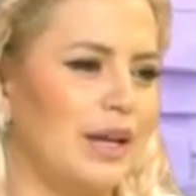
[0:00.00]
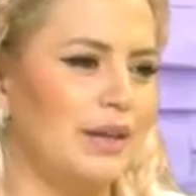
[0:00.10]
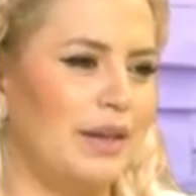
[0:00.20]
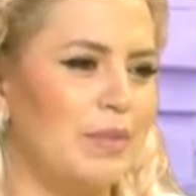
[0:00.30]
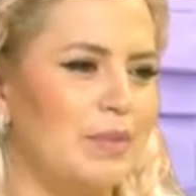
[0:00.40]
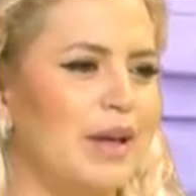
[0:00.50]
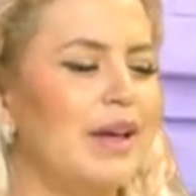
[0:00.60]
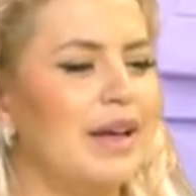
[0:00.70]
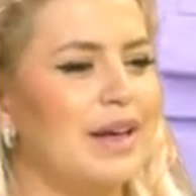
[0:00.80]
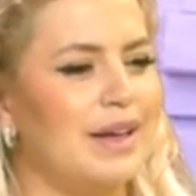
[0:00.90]
كنت حابه
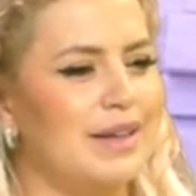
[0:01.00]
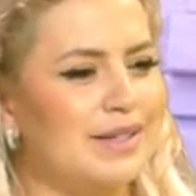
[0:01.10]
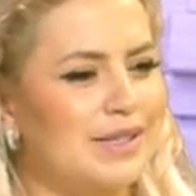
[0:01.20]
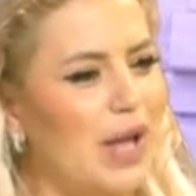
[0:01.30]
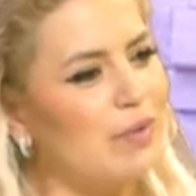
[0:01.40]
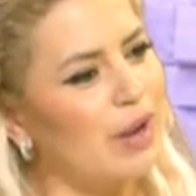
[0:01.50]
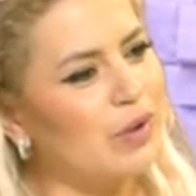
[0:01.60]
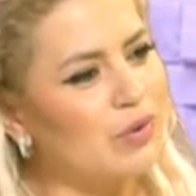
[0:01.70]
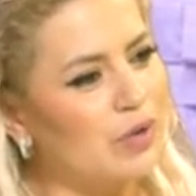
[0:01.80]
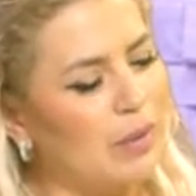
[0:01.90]
استقبلك
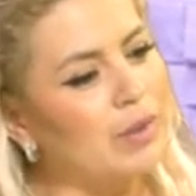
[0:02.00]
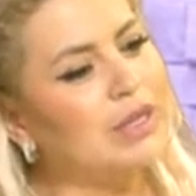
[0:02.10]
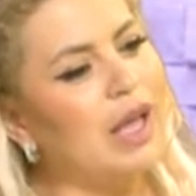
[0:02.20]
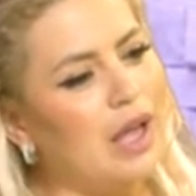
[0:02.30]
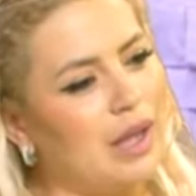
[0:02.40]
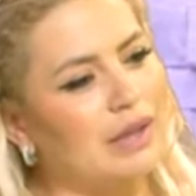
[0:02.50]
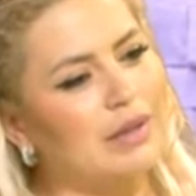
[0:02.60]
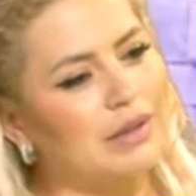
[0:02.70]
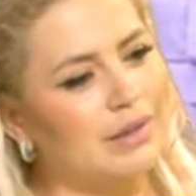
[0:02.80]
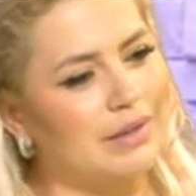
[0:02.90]
ونكون عم نضحك
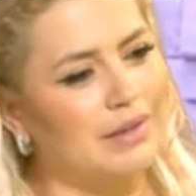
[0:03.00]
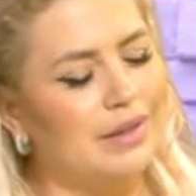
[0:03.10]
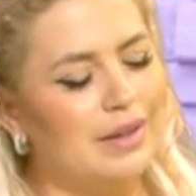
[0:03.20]
آه،